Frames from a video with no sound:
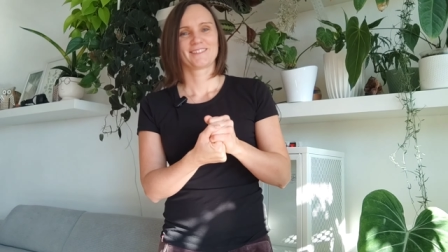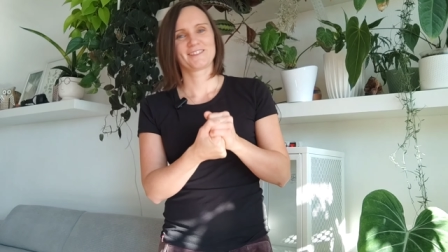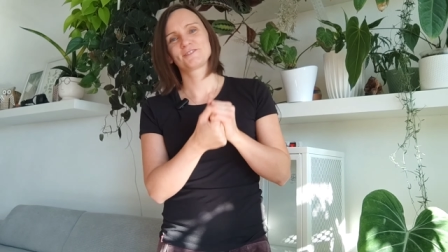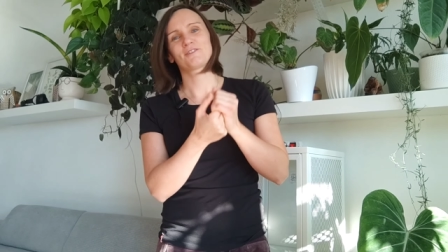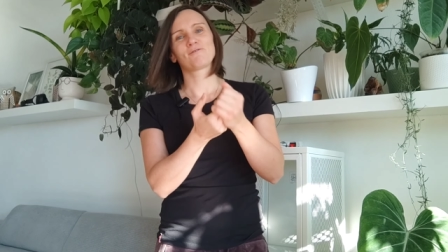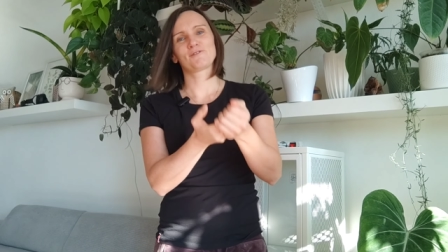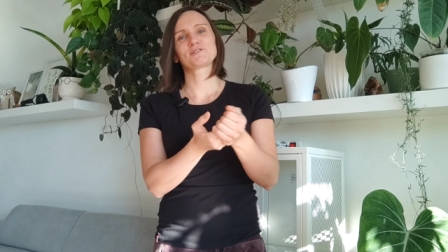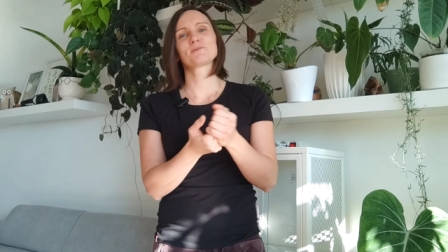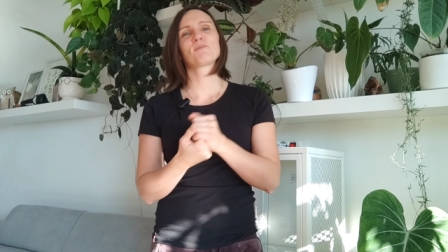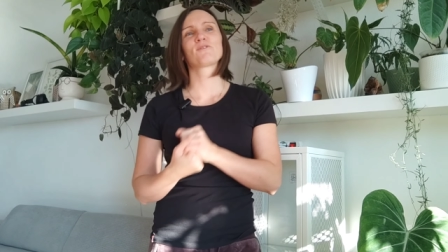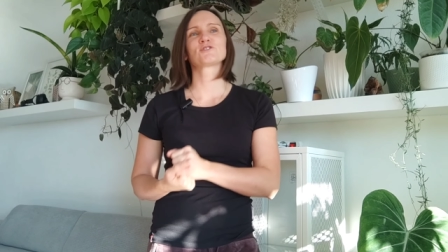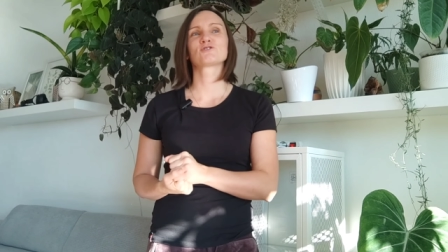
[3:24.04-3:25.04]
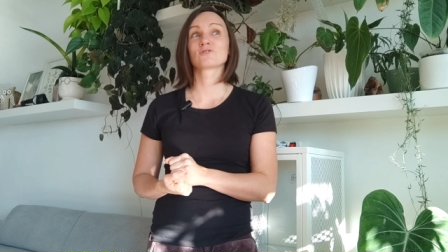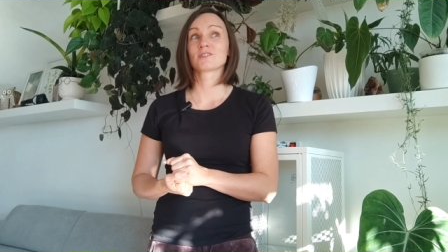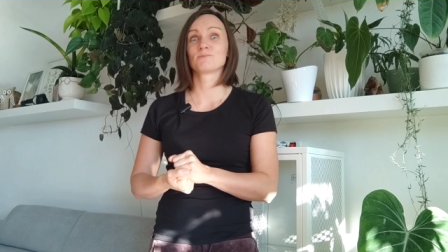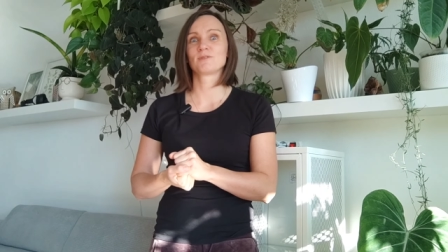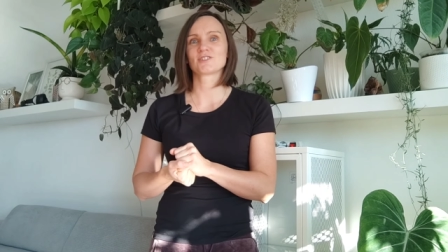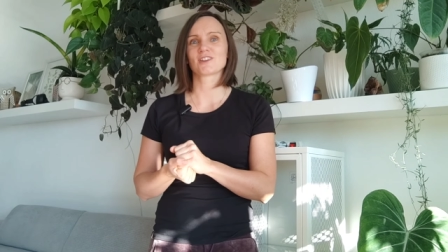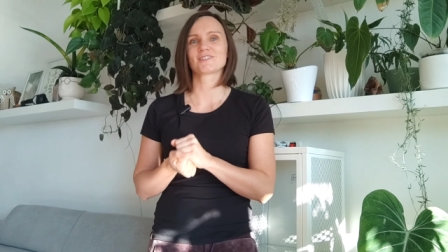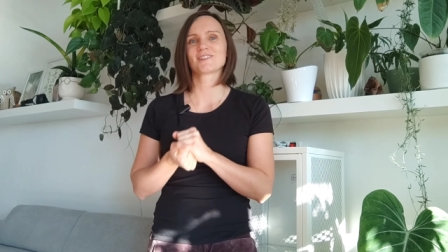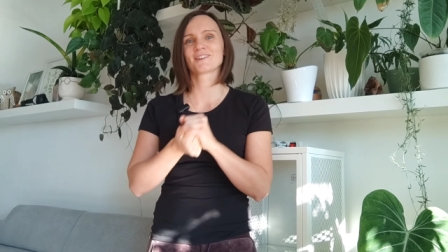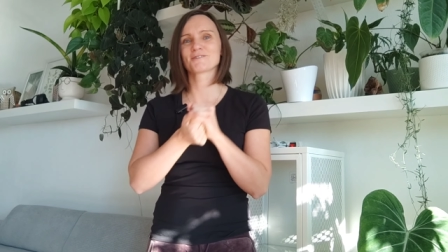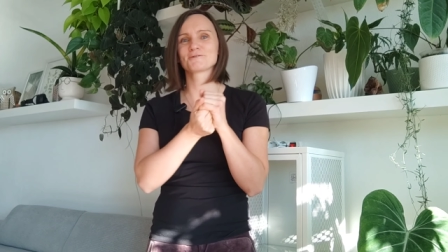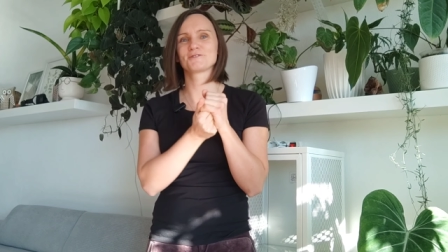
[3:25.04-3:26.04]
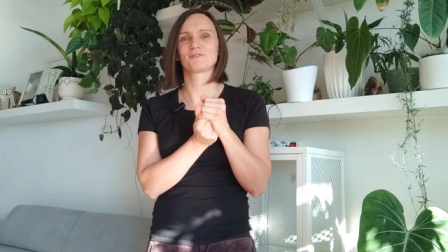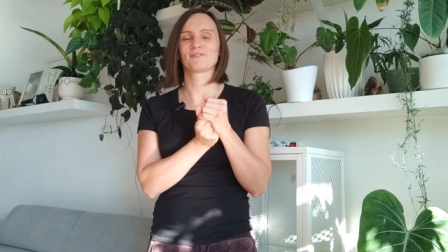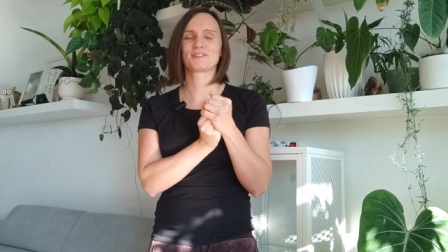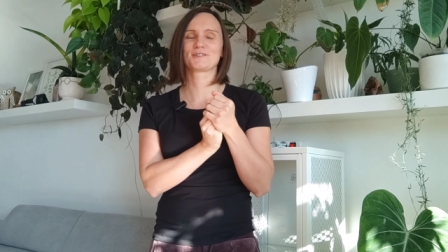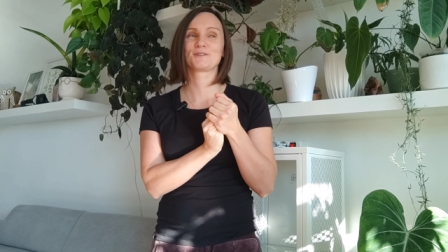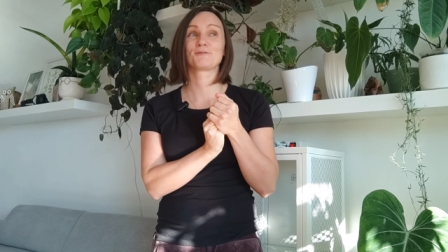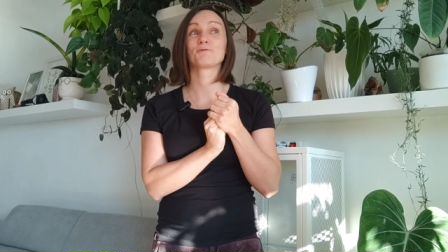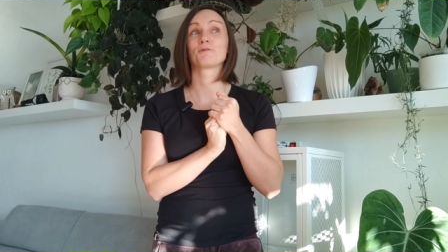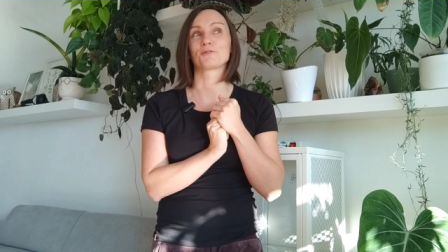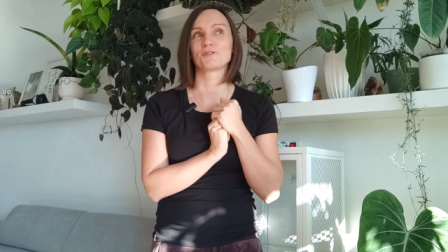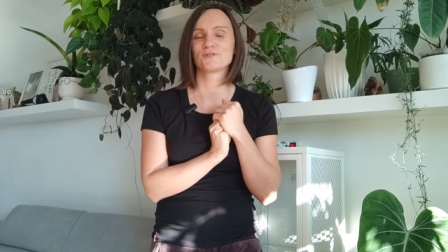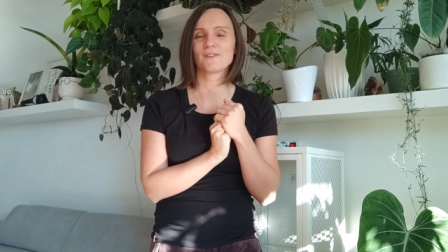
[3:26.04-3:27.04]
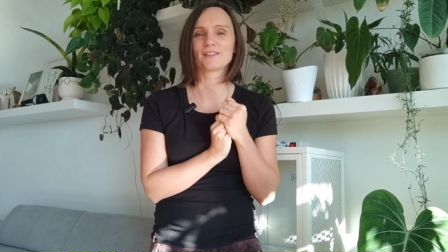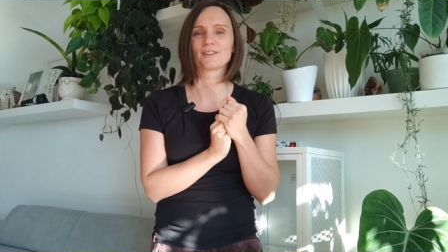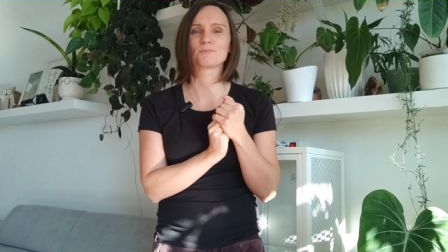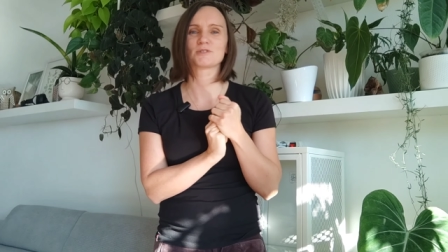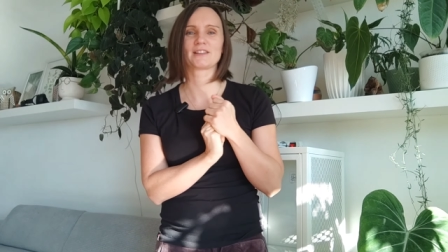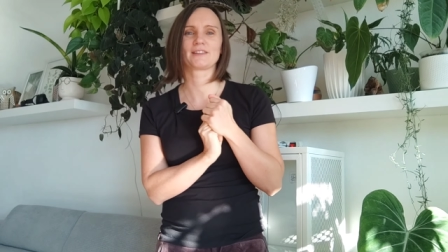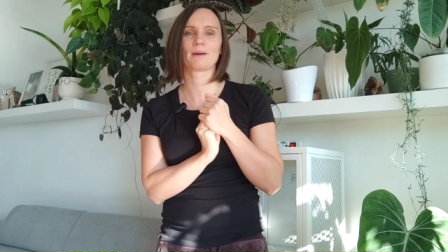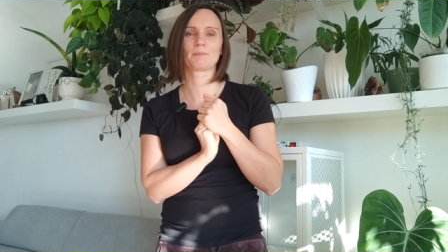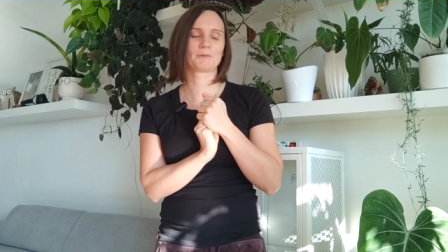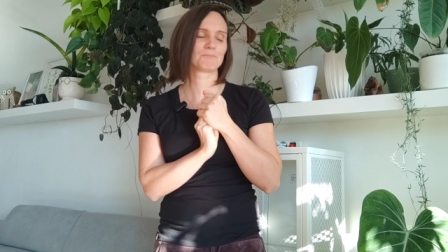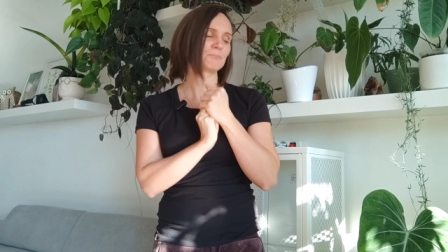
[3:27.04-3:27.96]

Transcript: i chciałam właśnie powiedzieć, że zbliża się grudzień, więc niedługo i święta przed nami.